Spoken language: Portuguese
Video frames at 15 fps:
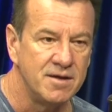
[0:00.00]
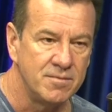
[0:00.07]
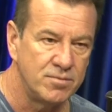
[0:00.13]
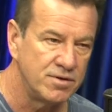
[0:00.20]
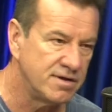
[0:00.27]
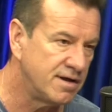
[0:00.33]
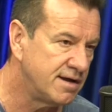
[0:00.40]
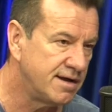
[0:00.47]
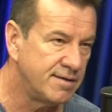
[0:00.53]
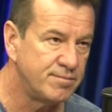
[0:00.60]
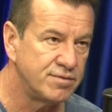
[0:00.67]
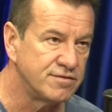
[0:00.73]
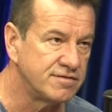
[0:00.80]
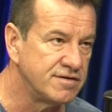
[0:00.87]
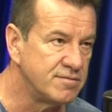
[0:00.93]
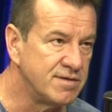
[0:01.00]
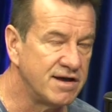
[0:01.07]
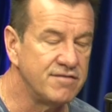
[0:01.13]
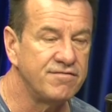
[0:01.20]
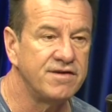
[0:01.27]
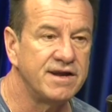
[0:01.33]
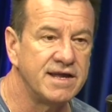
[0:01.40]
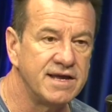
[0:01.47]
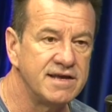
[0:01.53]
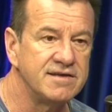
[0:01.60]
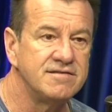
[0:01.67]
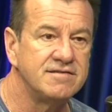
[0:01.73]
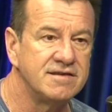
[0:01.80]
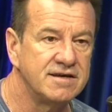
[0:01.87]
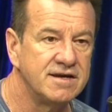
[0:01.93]
Por, uh, por ser uma
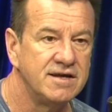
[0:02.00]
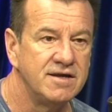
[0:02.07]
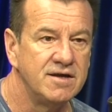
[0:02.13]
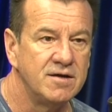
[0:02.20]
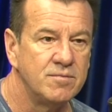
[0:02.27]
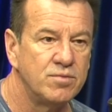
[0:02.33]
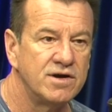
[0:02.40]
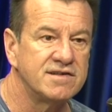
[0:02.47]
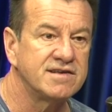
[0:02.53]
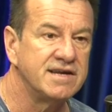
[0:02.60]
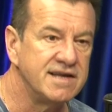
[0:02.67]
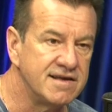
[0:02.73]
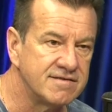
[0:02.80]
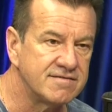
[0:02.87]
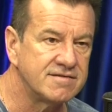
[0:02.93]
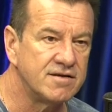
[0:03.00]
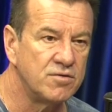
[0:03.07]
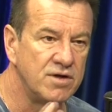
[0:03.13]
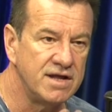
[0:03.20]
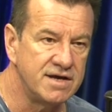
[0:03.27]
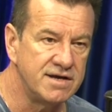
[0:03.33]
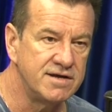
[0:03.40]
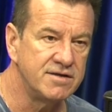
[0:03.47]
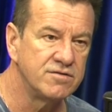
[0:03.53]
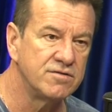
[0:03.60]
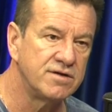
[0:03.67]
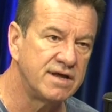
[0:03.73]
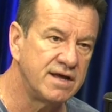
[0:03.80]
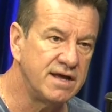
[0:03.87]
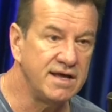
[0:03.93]
referência, por as crianças estar olhando, né?